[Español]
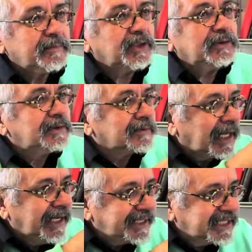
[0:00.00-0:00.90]
bueno,
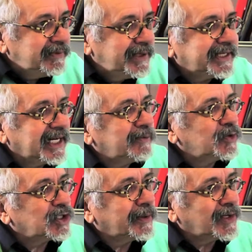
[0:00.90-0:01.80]
escribir tiene
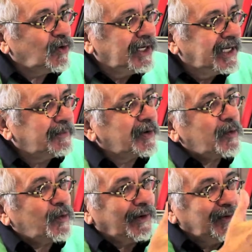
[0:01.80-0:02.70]
mucho que ver con leer, porque
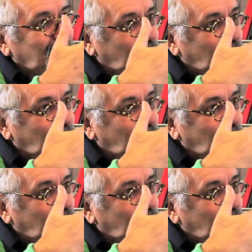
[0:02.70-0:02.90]
cuando